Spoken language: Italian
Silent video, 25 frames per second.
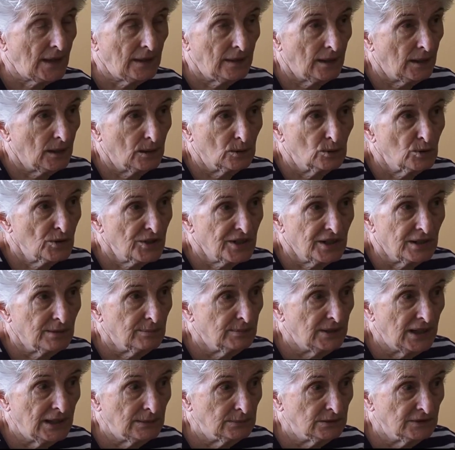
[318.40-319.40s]
E eh, così
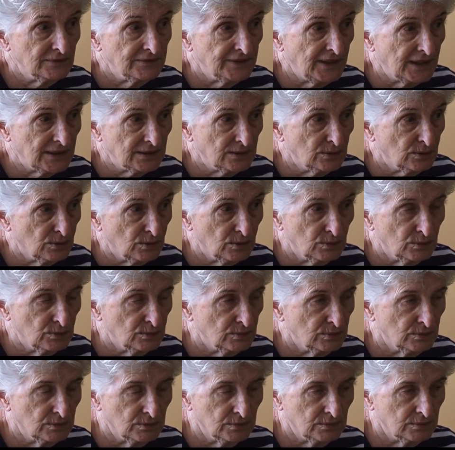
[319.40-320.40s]
abbiamo fatto
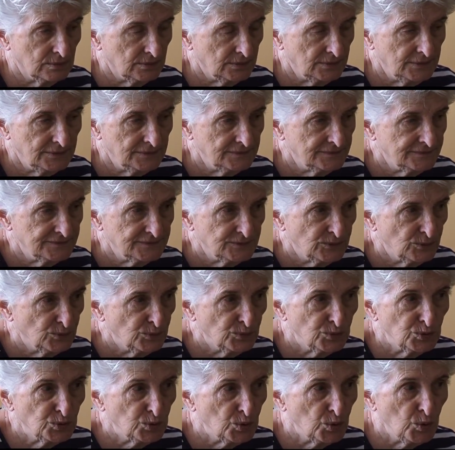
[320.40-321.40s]
un,
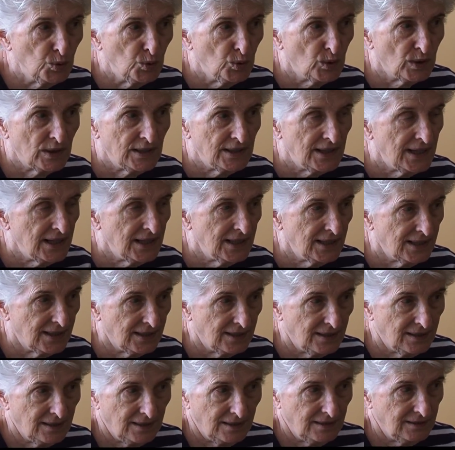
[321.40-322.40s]
un tour lì
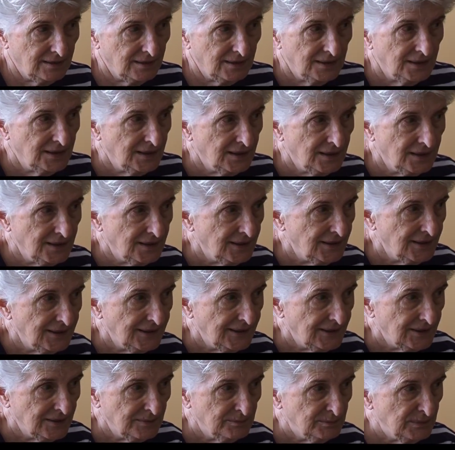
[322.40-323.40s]
che
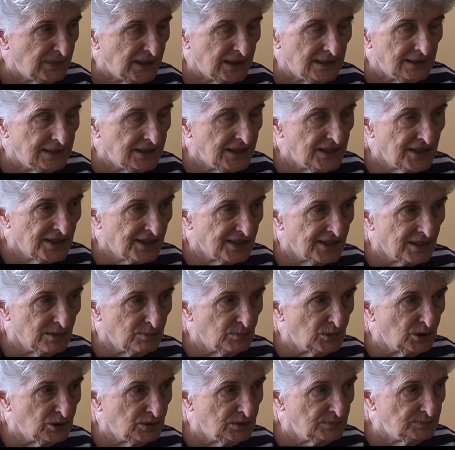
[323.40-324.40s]

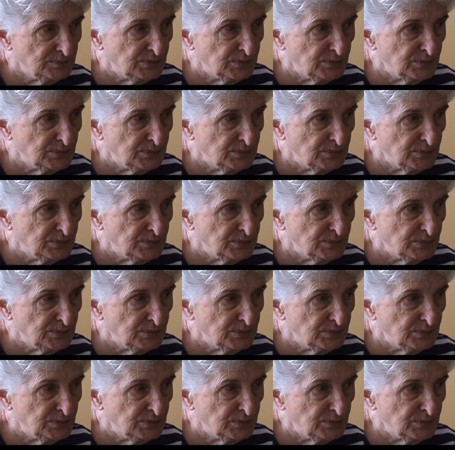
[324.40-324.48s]
bellissimo.